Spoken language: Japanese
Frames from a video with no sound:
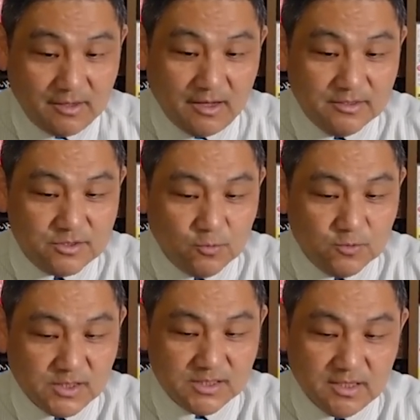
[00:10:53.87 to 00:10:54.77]
乾
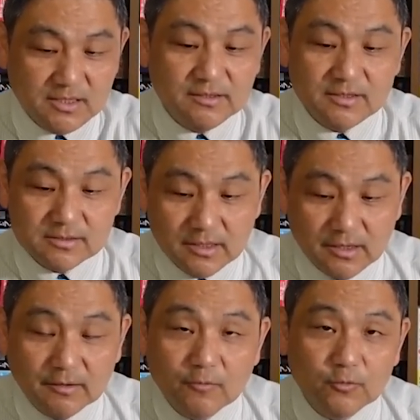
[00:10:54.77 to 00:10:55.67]
燥させたらです
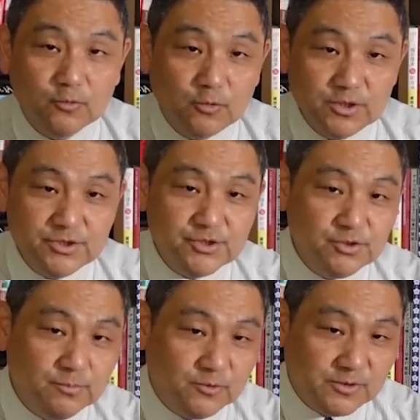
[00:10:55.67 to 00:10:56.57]
ね、この
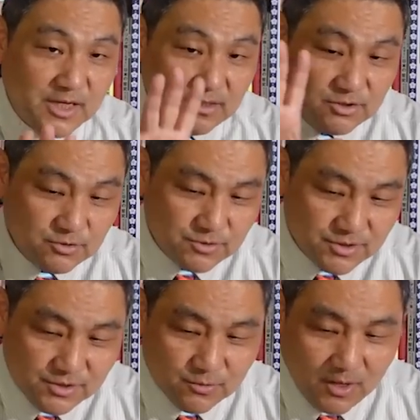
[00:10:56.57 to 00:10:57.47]
トリチウム三重
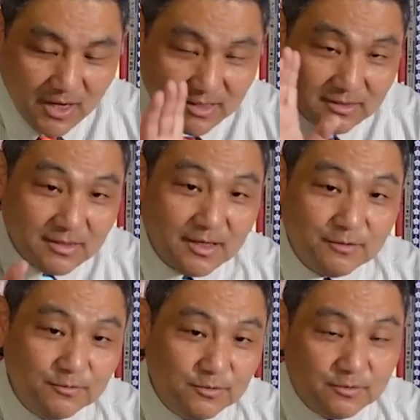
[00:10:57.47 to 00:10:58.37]
水素が入って
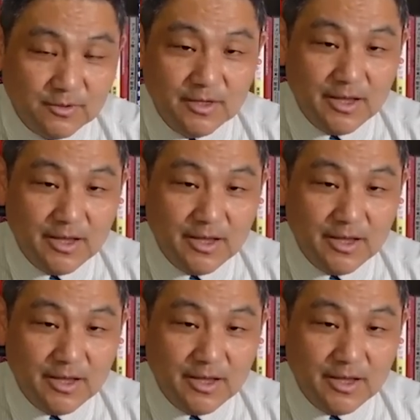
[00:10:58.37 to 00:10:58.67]
いる、